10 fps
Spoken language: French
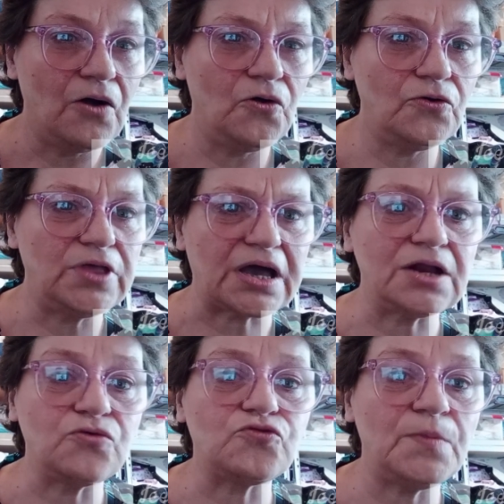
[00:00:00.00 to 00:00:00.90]
euh, il y a
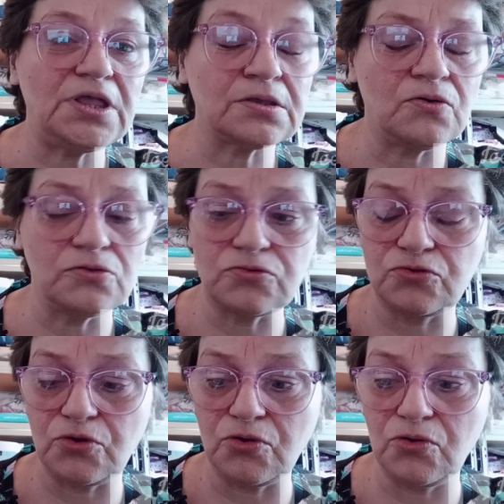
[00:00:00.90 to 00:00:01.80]
quelques semaines, quand
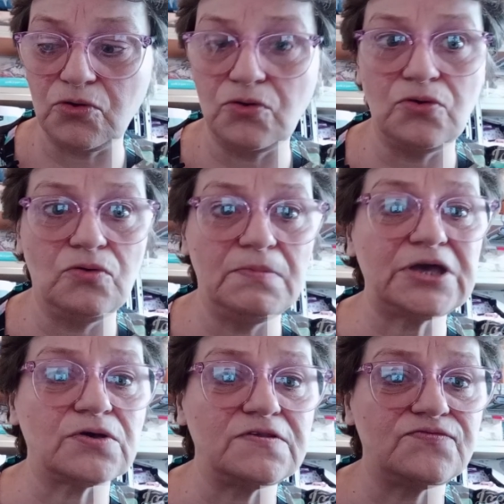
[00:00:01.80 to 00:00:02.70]

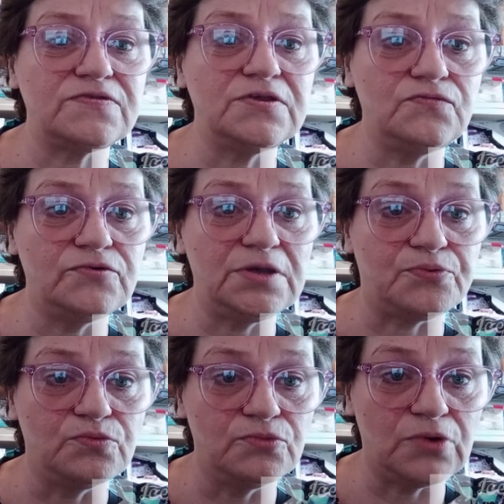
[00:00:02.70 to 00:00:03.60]
Makerist faisait nouveau les
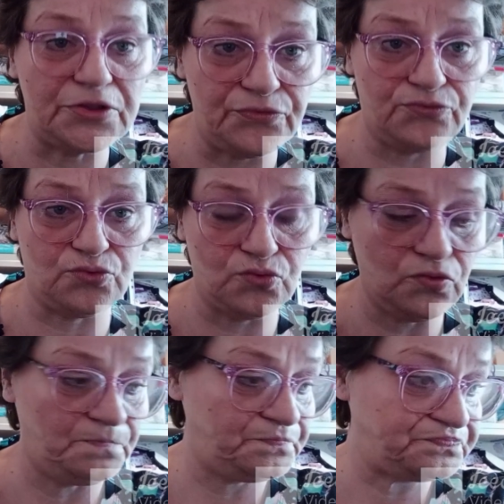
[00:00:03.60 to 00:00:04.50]
promos à 2
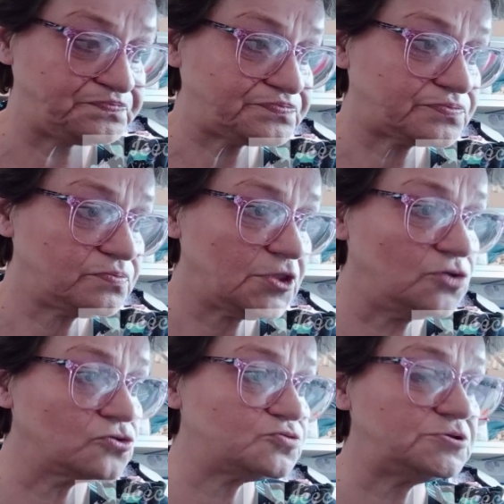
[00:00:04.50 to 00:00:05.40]
euros.
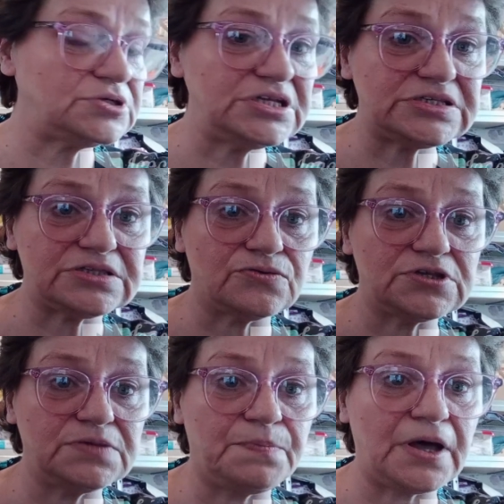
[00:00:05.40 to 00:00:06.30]
Donc, je me suis laissée
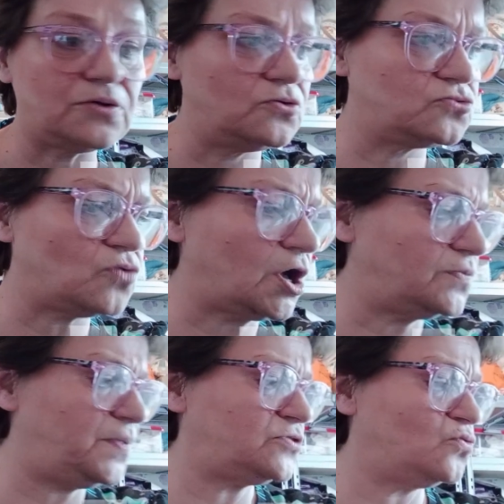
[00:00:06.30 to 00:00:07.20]
tenter par
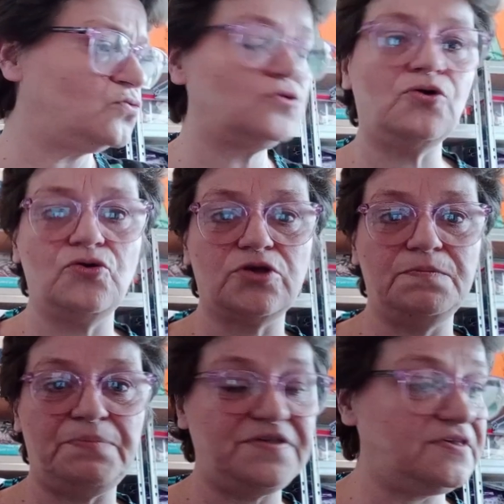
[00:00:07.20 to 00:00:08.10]
3-4 patrons
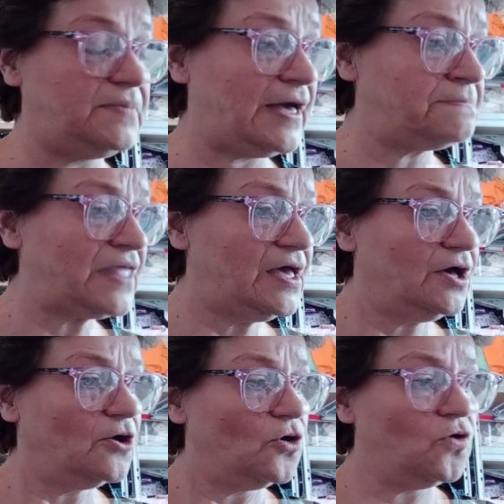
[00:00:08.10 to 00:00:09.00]
qui me plaisaient bien.
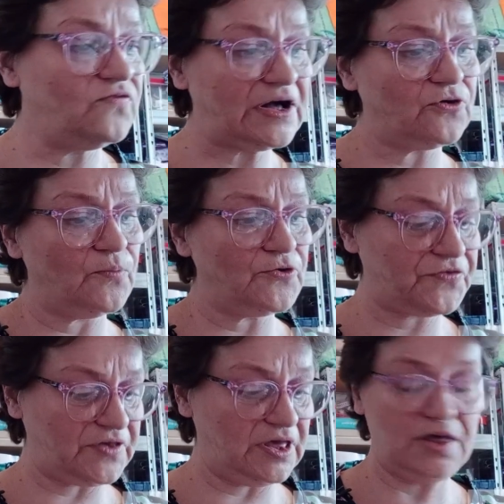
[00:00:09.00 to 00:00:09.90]
On va
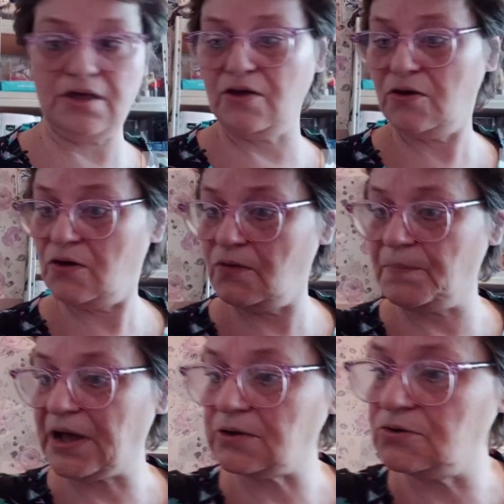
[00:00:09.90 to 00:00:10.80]
commencer
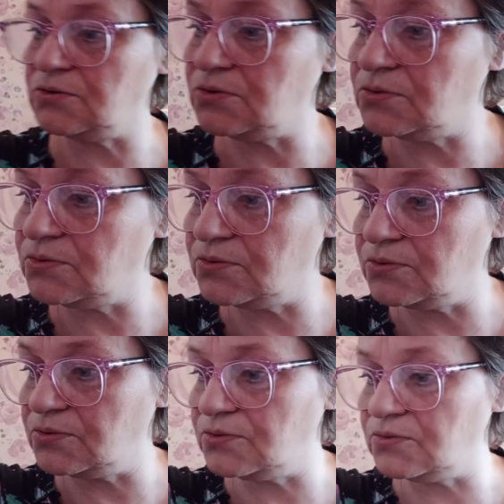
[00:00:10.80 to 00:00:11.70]
par
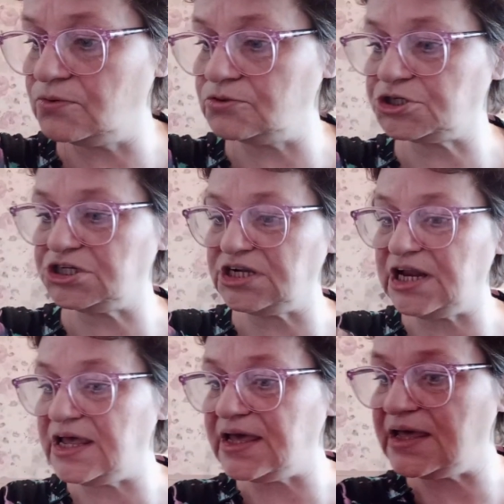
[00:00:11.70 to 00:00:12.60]
le, le
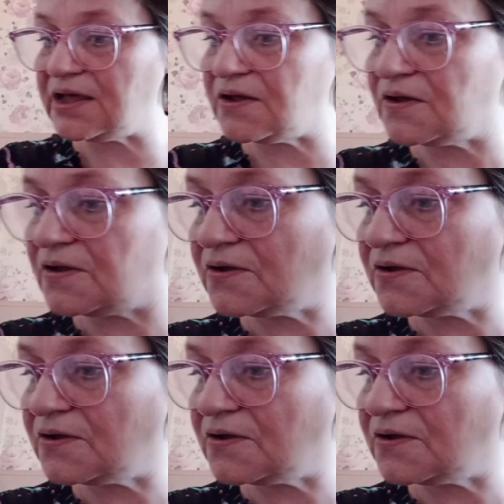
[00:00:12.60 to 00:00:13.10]
gilet